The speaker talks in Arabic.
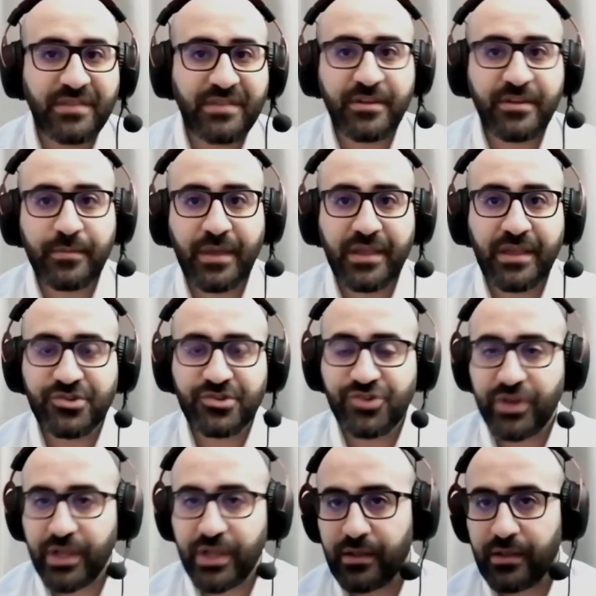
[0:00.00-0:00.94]
النظر باي
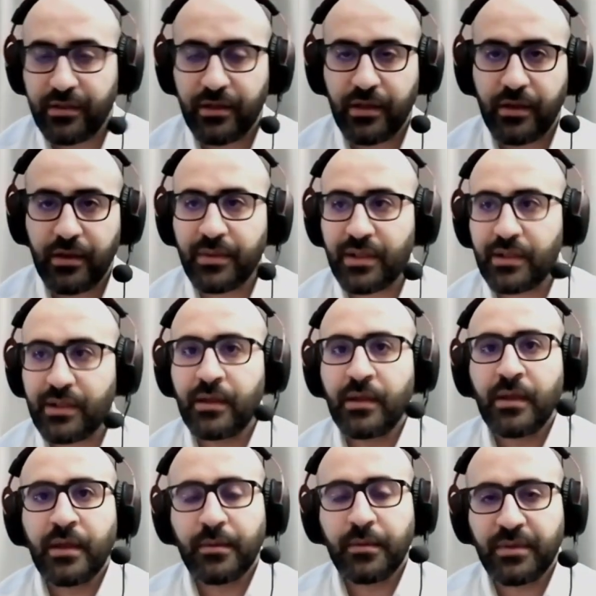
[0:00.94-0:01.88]
شركات يعني مثل
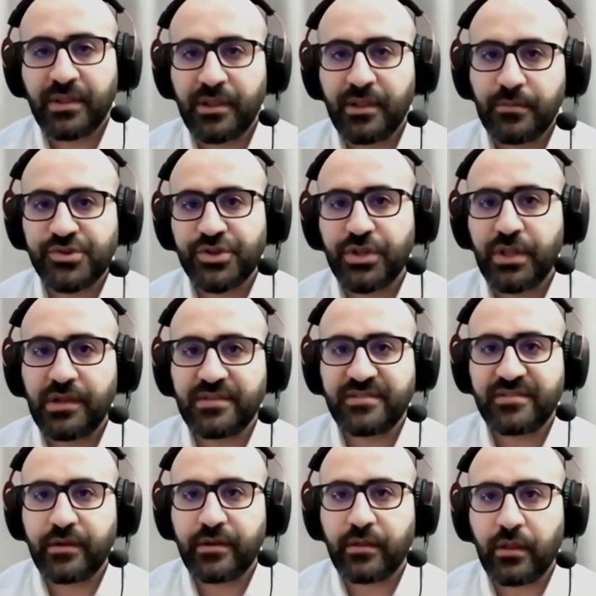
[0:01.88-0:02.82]
مثل المشكله
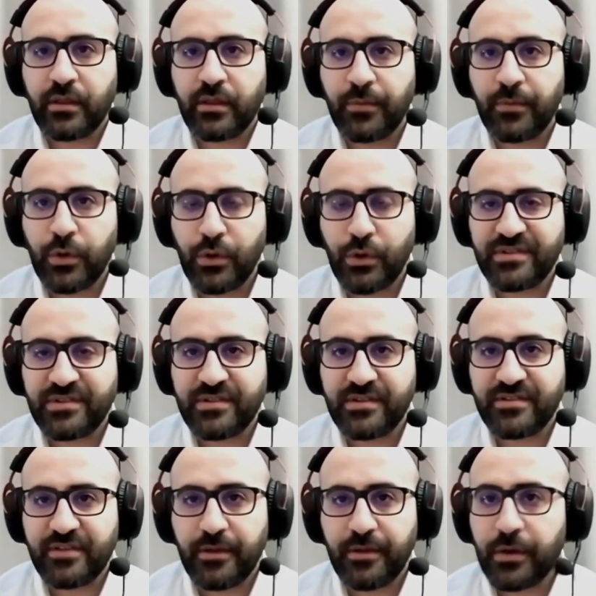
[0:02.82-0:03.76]
اللي صارت عندنا باليو اس
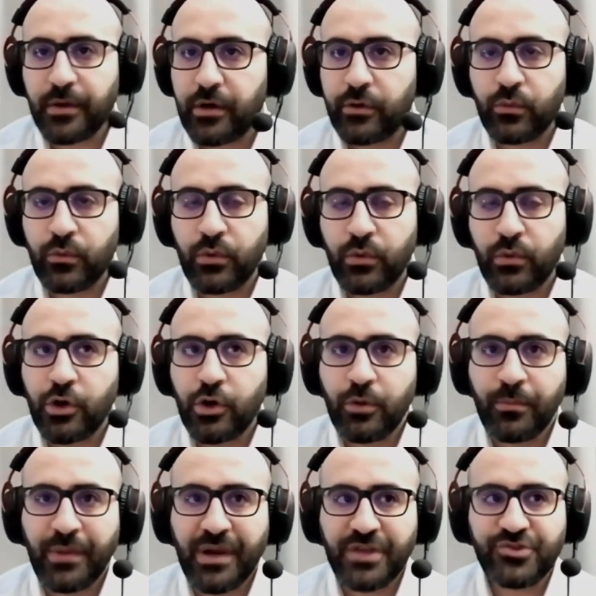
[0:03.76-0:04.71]
تي سابقا
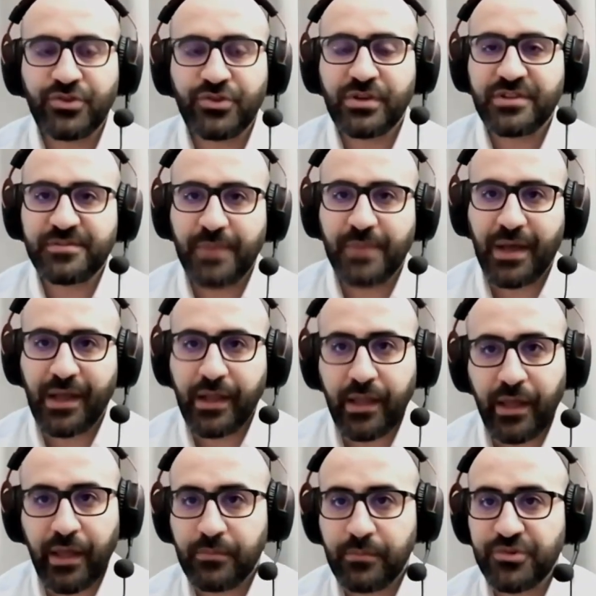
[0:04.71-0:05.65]
واليوم بلشنا نسمع
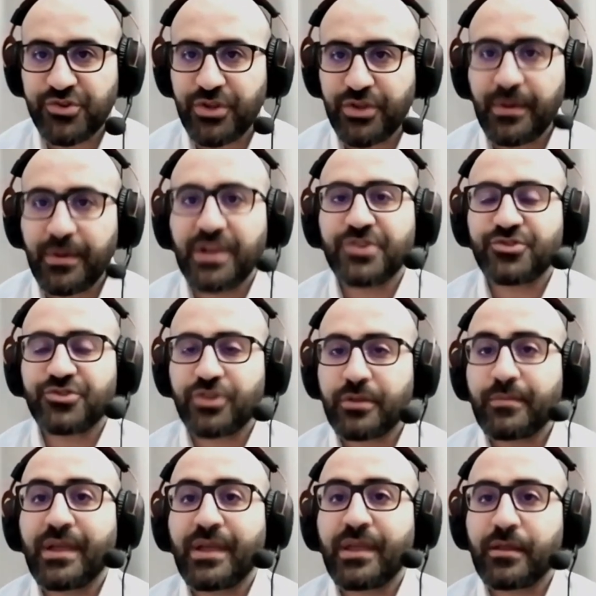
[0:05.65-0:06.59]
حكي عن مشكله بلشت
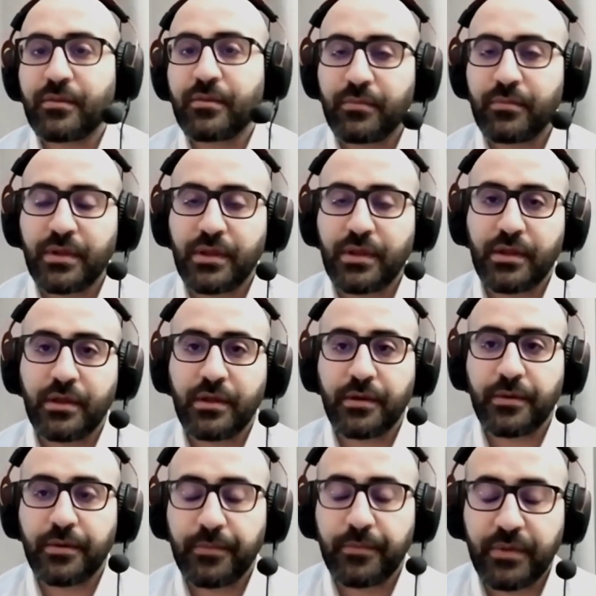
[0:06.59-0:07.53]
تبين
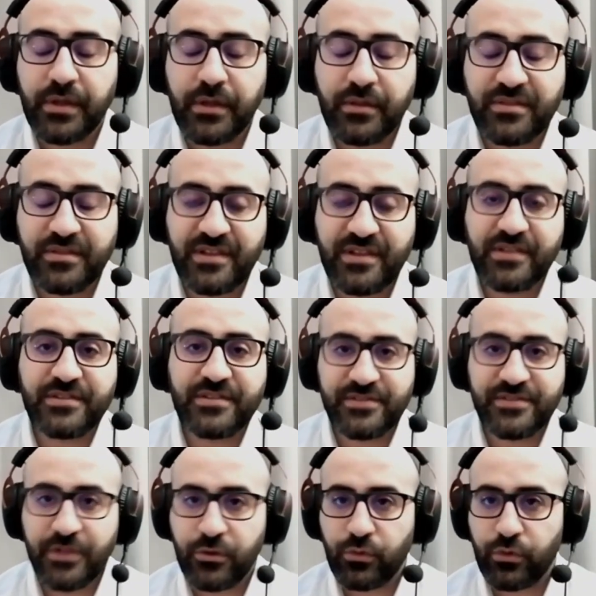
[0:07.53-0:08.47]

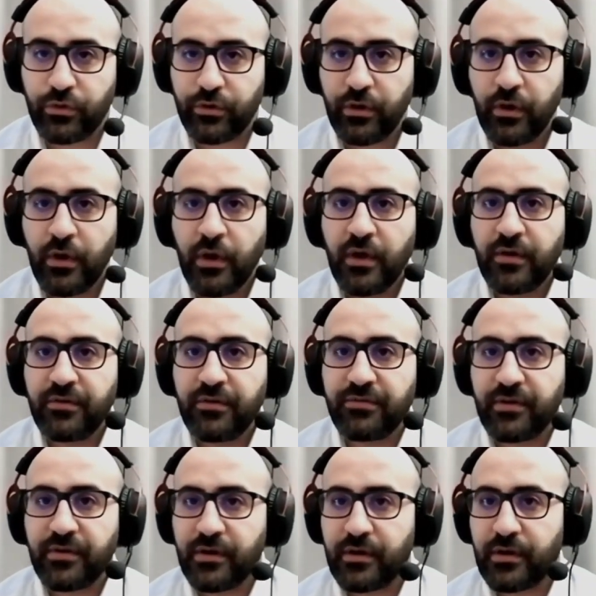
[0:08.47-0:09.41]
بالسلسيوس آه، نتورك
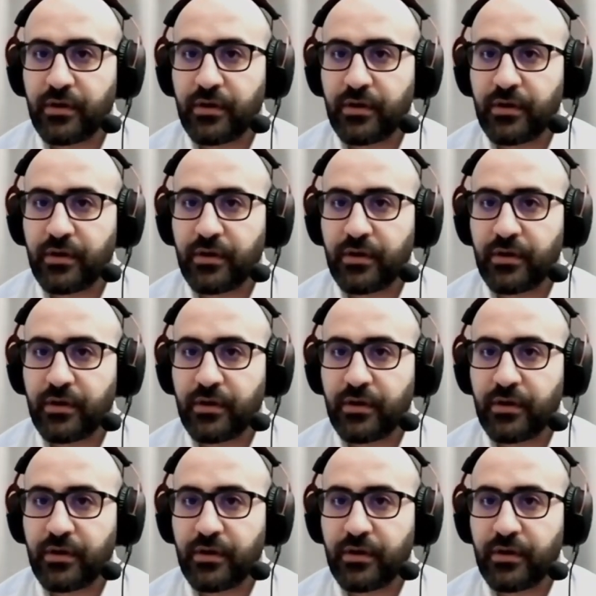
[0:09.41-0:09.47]
نعم.